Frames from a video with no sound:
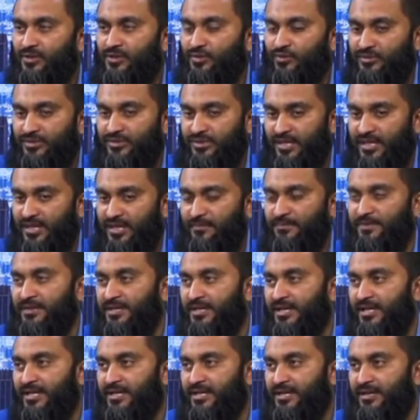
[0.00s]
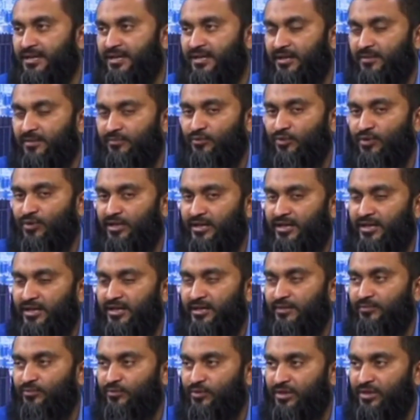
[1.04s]
तो ये भी एक अल्हम्दुलिल्लाह
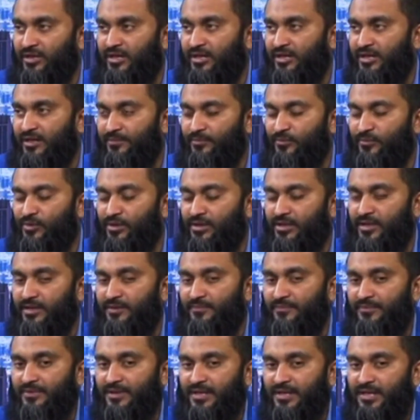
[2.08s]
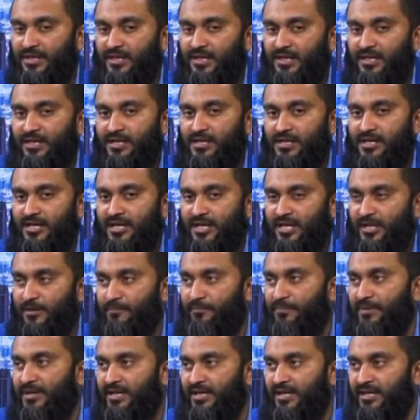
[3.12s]
अल्हम्दुलिल्लाह अल्हम्दुलिल्लाह
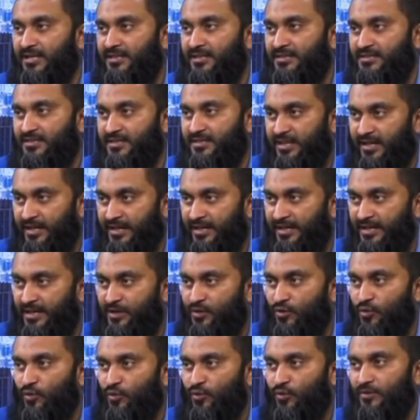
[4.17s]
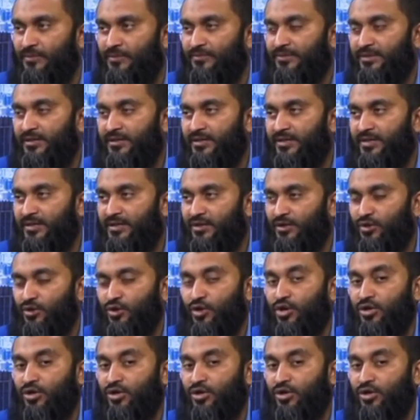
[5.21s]
हर्बल हिल्स क्लिनिक को